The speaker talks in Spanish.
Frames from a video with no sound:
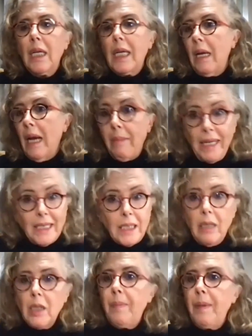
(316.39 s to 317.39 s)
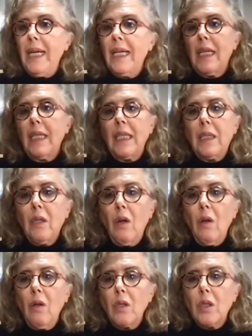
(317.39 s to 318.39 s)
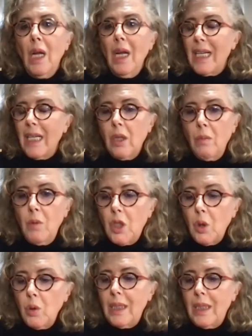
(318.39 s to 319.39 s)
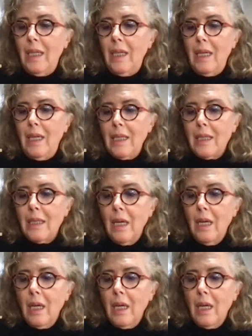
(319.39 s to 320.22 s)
que habían sido espías casi todos, que son muy sutiles,